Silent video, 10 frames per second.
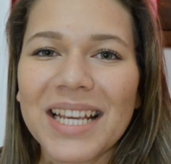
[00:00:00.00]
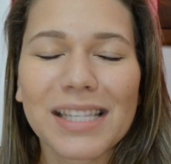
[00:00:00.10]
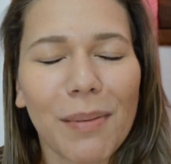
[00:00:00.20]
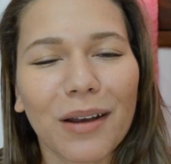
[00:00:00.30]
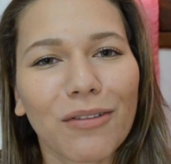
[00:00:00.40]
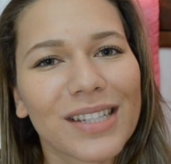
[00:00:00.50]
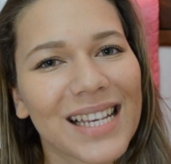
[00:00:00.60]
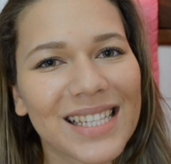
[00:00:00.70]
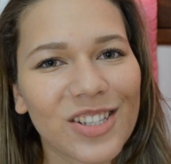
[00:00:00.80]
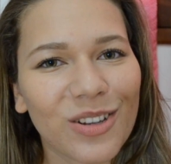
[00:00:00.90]
Espero que
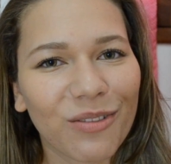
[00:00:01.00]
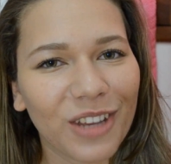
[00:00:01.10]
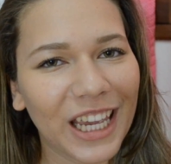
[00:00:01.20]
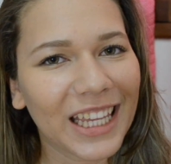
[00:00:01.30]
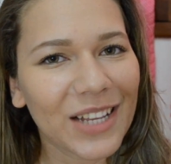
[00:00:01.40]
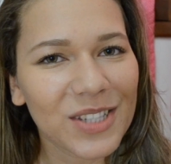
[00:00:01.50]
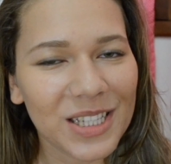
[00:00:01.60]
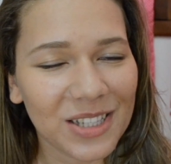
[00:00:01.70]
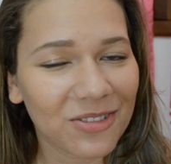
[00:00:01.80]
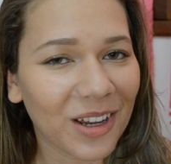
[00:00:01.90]
vocês se divirtam.
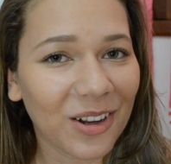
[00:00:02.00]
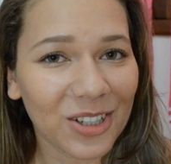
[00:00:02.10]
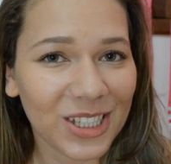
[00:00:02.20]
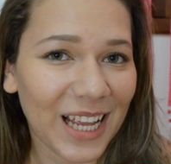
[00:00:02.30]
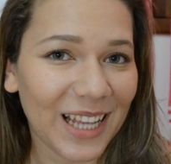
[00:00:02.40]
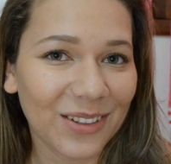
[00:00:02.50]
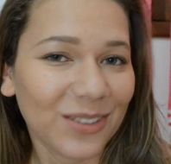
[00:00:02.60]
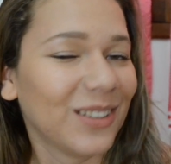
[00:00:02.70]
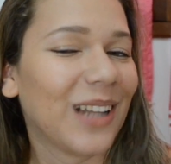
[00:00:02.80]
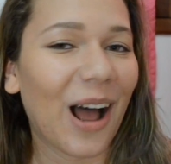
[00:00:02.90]
Se tiver
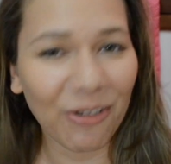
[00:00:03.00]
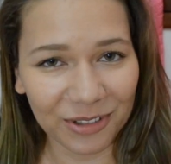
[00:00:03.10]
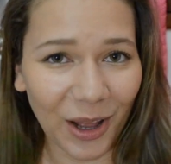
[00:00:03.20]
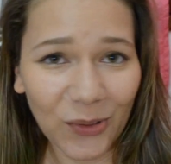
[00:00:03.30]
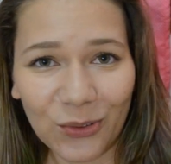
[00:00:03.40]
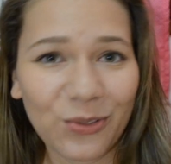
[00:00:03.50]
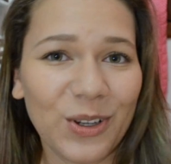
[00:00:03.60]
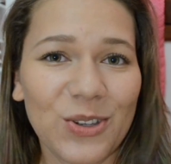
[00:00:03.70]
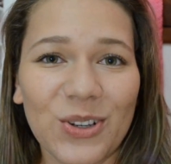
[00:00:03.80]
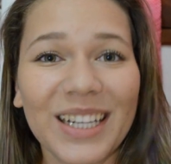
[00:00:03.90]
gostado ao final do
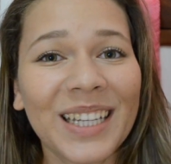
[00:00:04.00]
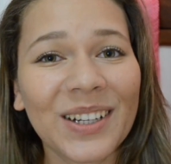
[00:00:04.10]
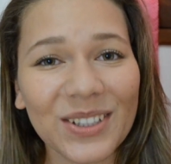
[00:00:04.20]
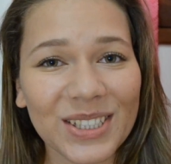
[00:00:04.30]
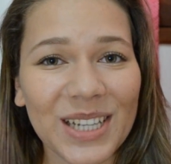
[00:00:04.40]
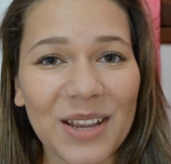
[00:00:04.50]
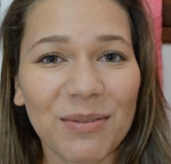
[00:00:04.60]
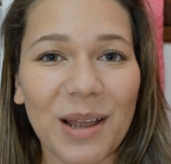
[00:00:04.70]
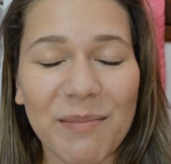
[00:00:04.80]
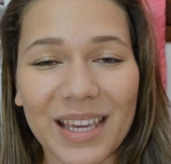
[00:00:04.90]
vídeo, clique em gostei
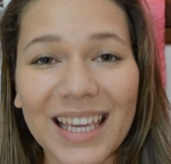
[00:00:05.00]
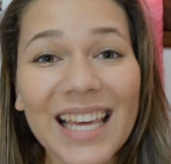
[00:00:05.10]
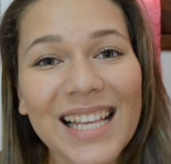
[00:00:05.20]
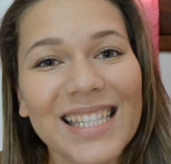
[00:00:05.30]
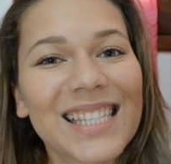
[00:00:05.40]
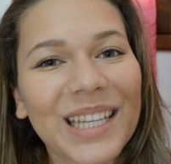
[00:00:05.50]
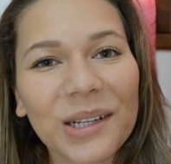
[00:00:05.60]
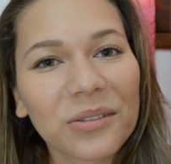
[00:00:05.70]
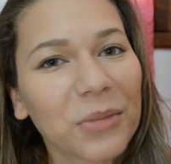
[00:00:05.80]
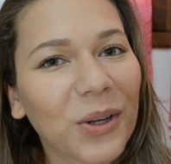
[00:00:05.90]
pra mim. Se
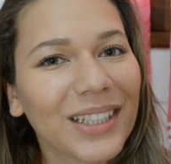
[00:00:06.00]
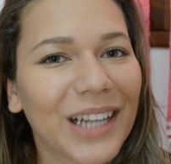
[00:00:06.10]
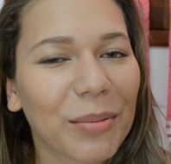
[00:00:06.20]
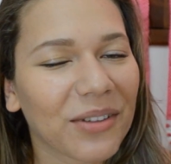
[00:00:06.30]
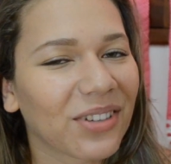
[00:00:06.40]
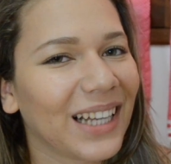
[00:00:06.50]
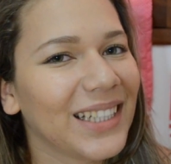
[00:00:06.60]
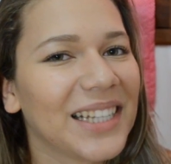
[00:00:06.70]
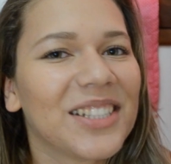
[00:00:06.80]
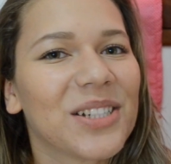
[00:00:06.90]
inscreve no meu canal pra ficar
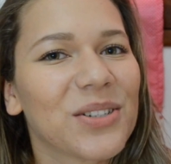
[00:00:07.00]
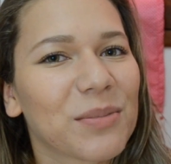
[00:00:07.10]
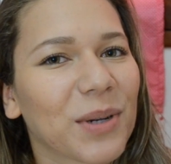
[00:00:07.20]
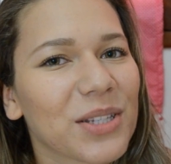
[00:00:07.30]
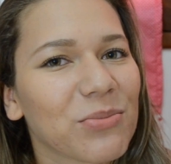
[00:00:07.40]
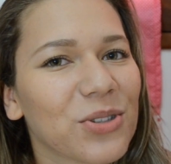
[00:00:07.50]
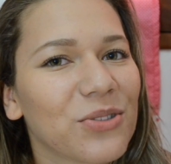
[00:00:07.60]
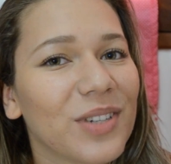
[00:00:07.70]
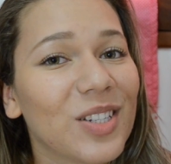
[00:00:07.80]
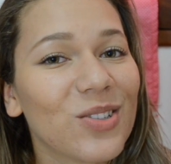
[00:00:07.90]
ligadinha nos próximos
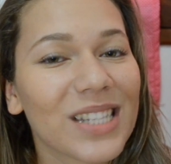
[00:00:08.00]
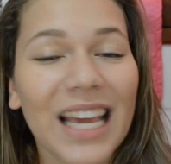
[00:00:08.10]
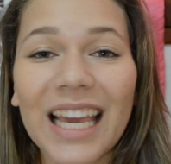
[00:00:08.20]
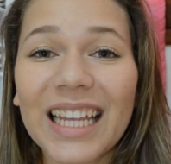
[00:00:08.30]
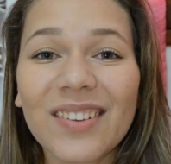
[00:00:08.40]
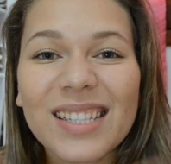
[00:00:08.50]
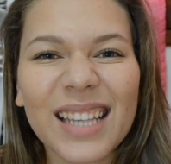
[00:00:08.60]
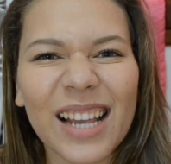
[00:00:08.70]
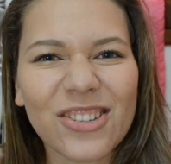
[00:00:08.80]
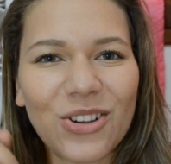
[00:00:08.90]
vídeos. E não
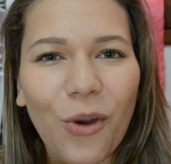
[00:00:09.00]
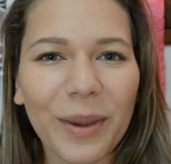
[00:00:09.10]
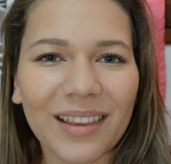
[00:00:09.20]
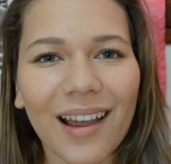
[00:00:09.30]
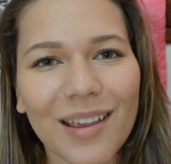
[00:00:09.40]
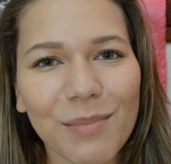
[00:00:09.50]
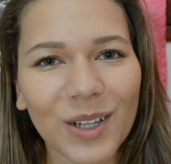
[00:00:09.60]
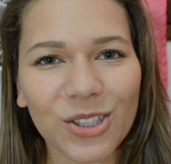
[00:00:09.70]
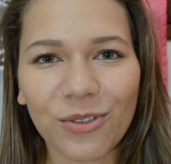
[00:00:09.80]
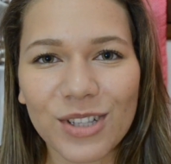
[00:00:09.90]
esquece de comentar aqui
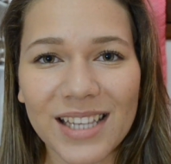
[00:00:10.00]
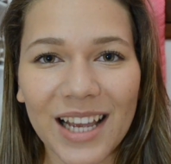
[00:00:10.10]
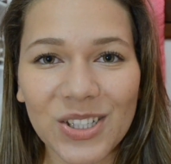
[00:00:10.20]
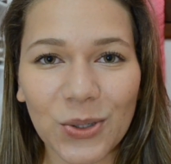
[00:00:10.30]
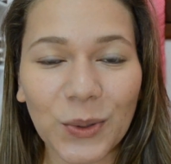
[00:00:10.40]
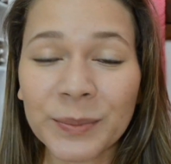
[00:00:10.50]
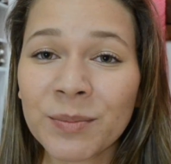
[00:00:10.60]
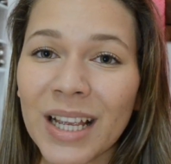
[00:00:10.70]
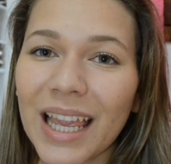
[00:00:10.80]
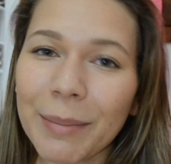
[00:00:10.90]
embaixo o que você achou.
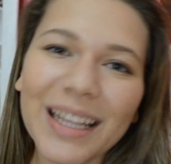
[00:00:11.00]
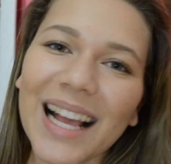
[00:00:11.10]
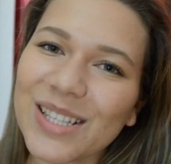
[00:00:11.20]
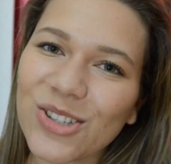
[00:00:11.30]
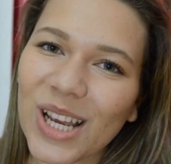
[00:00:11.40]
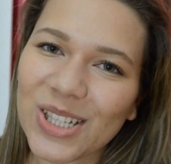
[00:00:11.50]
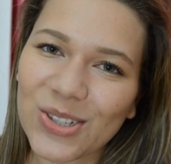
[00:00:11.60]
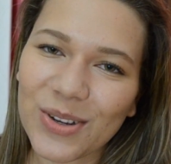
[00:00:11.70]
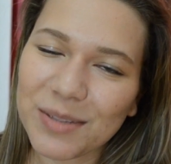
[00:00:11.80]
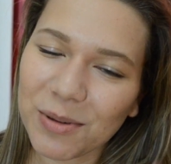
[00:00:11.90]
E me dá
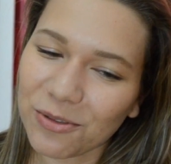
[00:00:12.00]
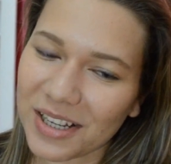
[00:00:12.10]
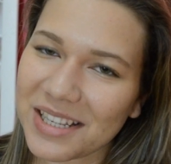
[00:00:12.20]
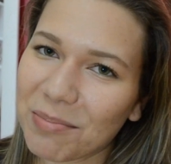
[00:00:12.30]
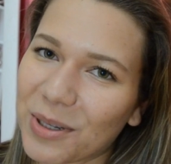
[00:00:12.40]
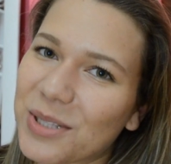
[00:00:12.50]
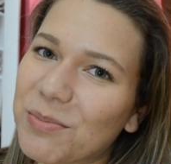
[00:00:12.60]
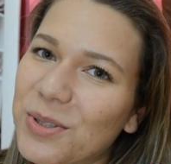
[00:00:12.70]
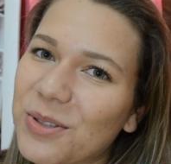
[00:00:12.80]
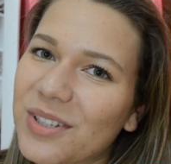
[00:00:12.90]
sugestões pra eu fazer
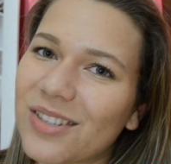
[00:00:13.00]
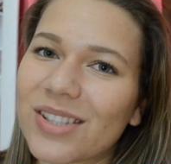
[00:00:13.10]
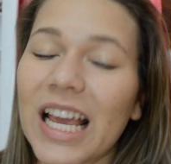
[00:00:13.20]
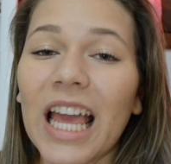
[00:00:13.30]
próximos vídeos.